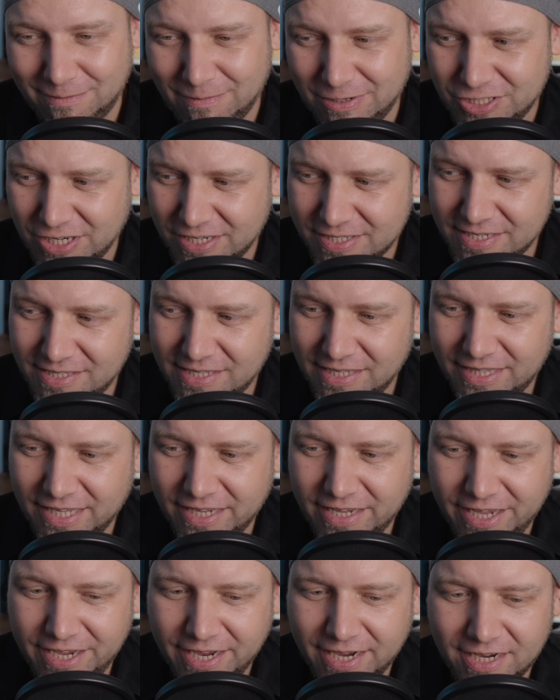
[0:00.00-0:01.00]
Macie asystenta
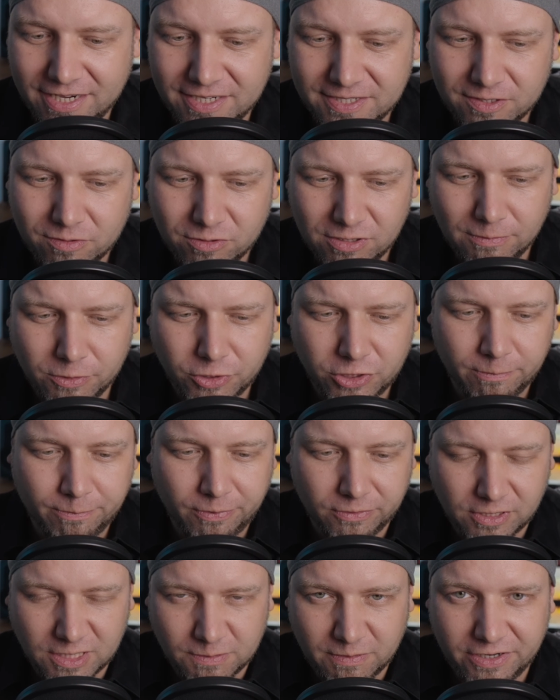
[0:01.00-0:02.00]
AI, z którym możecie
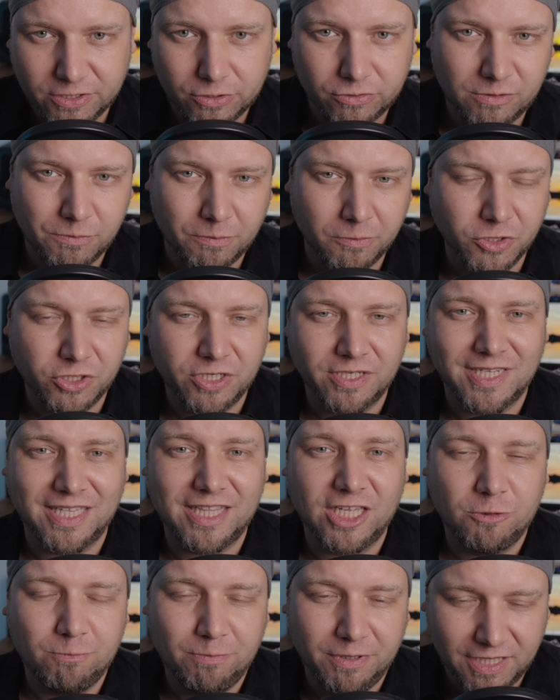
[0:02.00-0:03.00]
porozmawiać, któremu możecie
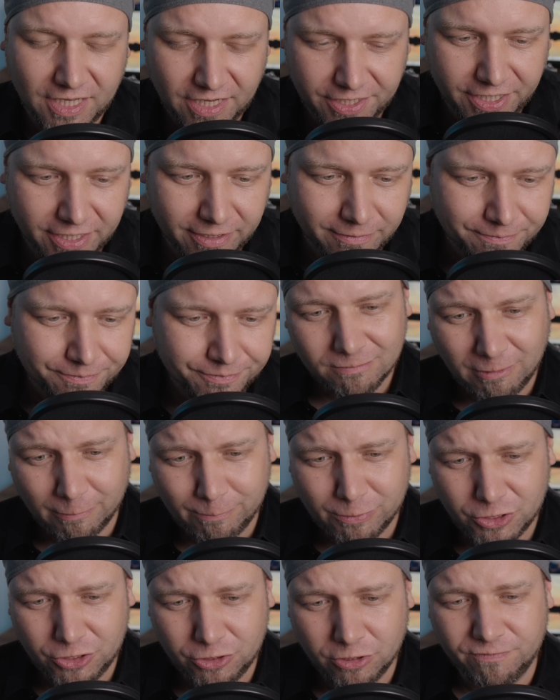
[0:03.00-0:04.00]
zadać pytania,
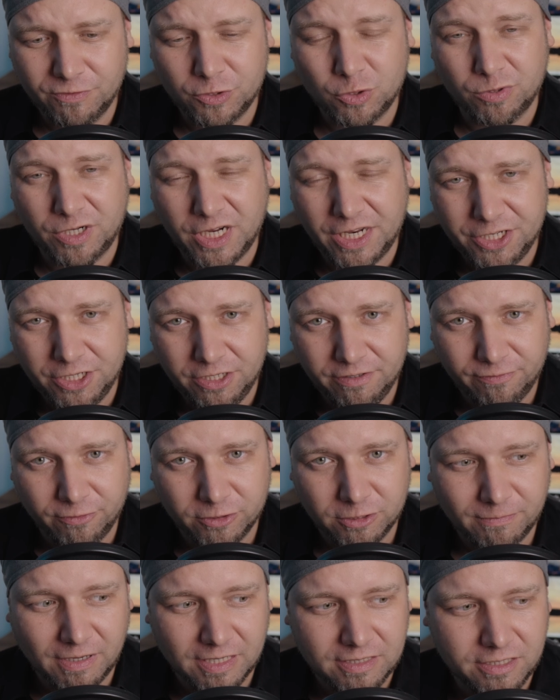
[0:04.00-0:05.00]
poprosić o wyszukanie
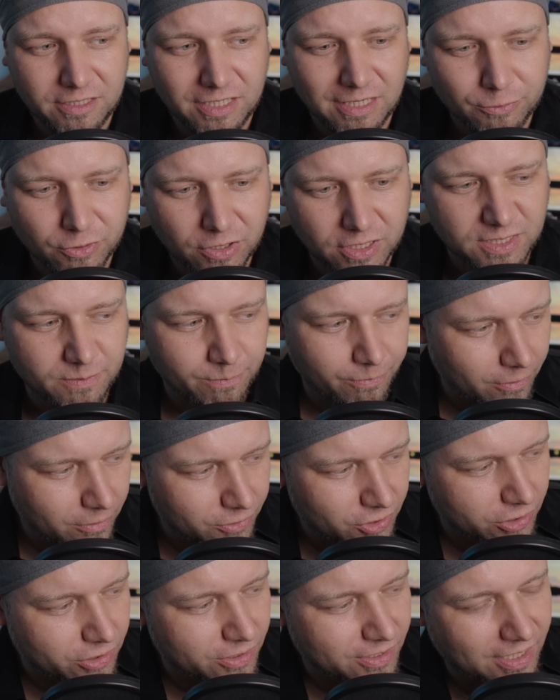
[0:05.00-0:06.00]
informacji, na przykład
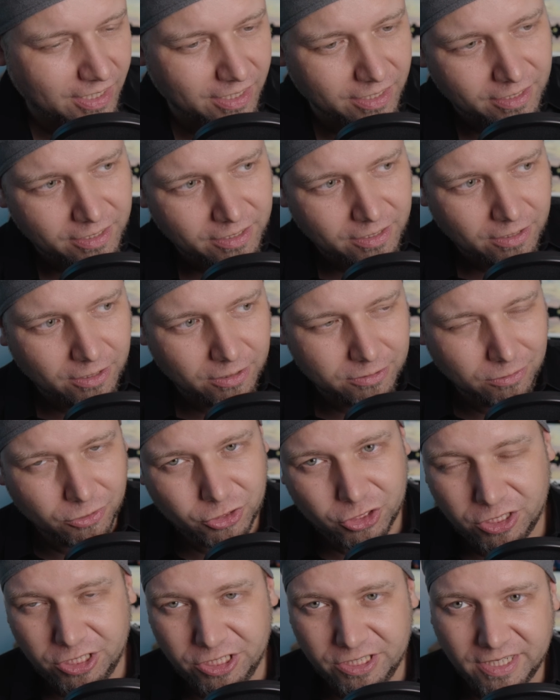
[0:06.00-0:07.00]
spojrzeć na
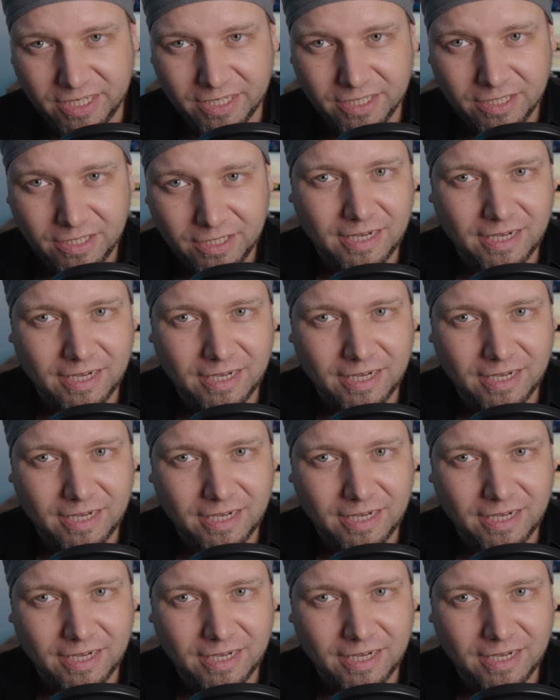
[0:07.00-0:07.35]
roślinę.